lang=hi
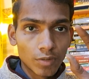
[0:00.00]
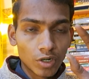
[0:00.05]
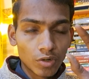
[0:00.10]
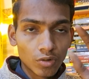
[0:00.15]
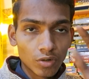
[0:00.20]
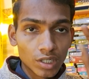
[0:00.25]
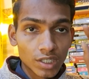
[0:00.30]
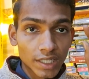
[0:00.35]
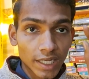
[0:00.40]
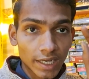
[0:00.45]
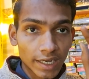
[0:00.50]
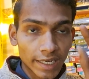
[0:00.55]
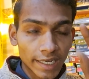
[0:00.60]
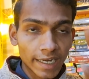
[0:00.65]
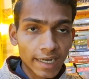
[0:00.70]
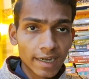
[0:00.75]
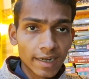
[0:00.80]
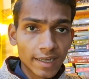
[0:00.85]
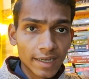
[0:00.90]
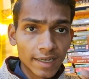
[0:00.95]
बिल्कुल
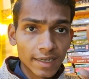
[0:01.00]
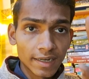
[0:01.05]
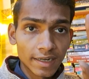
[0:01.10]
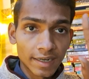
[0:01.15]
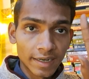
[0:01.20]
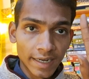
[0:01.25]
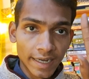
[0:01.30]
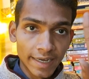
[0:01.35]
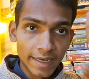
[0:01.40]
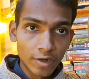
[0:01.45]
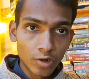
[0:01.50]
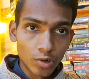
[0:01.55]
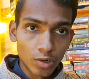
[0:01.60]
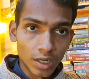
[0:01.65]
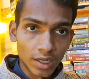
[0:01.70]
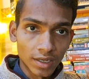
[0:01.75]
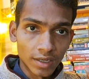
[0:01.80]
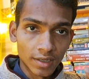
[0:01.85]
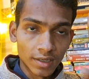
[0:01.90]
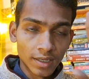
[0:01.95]
संकीर्ण हैं नैरो
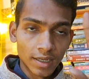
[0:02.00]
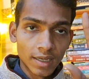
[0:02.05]
हैं